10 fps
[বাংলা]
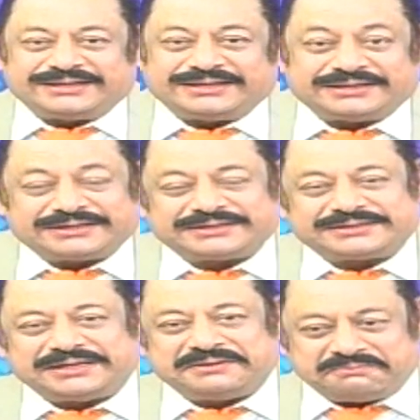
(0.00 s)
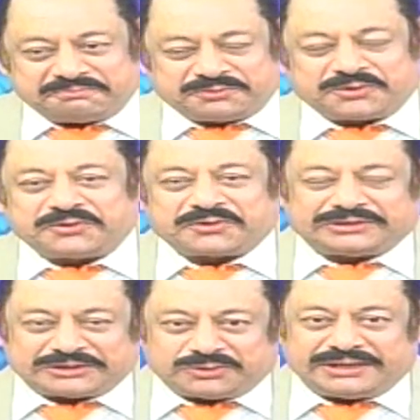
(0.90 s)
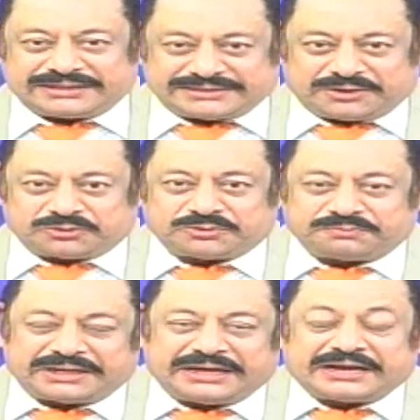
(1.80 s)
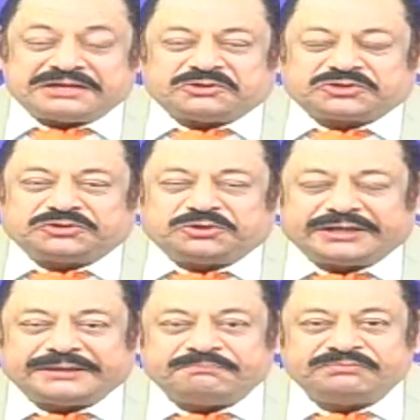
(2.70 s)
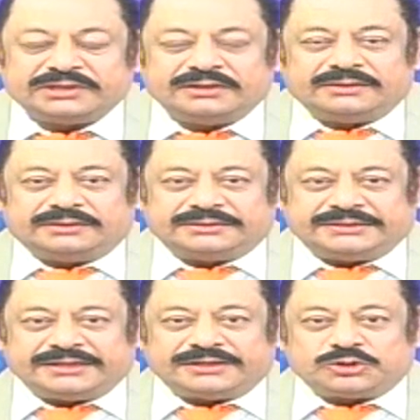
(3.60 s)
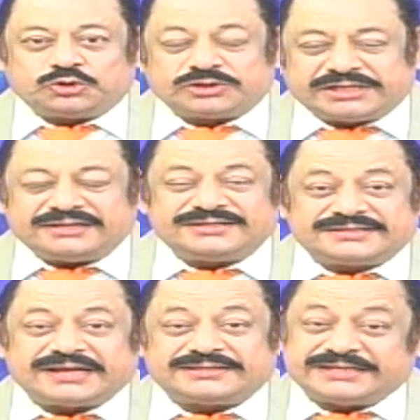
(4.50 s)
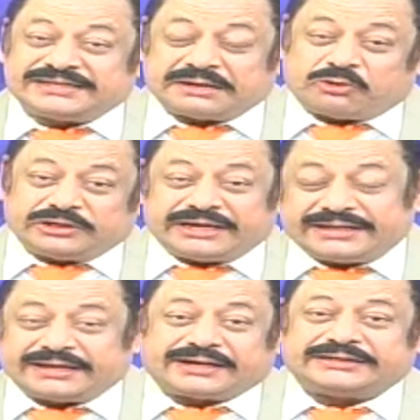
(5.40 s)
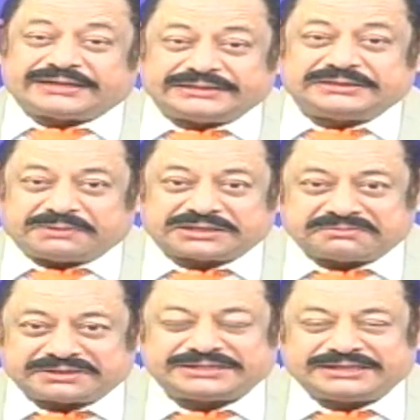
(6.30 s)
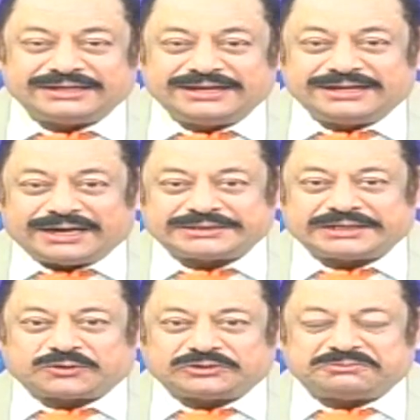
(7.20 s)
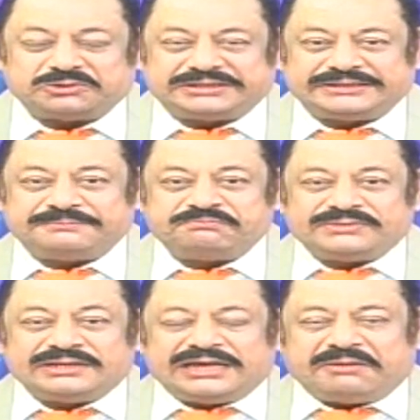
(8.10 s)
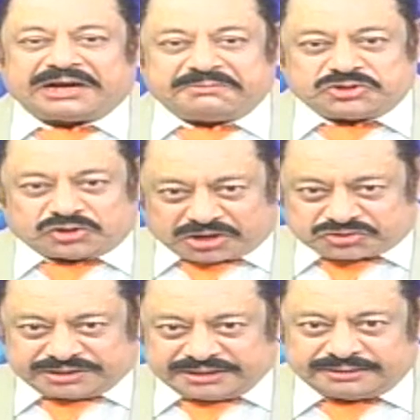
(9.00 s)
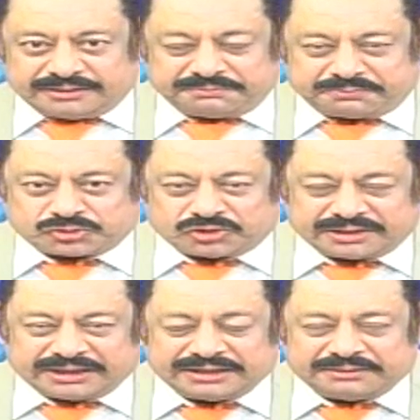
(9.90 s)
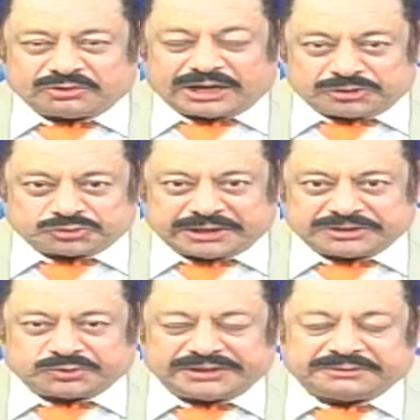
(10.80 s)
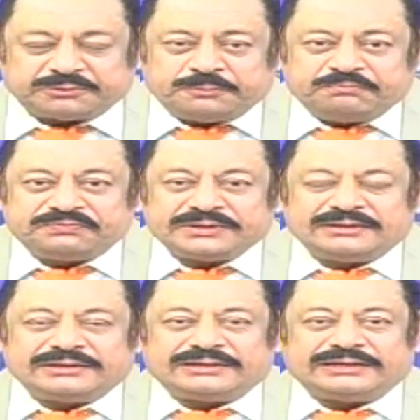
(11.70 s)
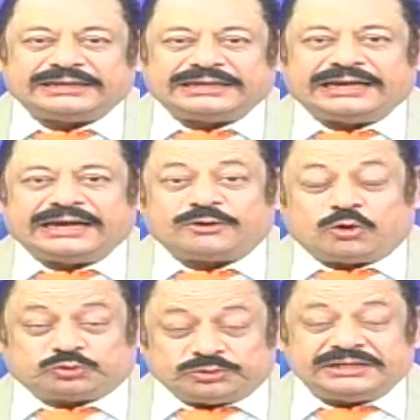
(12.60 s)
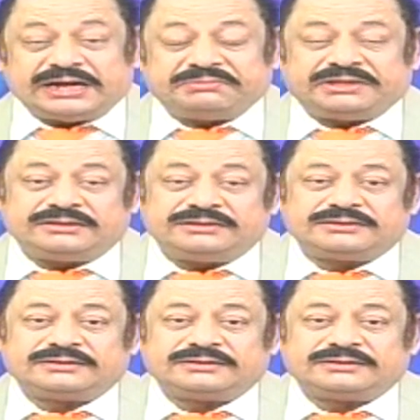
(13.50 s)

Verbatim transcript: যে সেই পুরনো কথা চলে আসছে গত প্রায় আড়াই বছর ধরে যে সোশ্যাল ডিস্টেন্সিংটা বজায় রেখে কাছাকাছি পাশাপাশি আসার কথা বলছি এবার আমি সরাসরি প্রসঙ্গে এবং আলোচনায় চলে যাব গতদিন আমি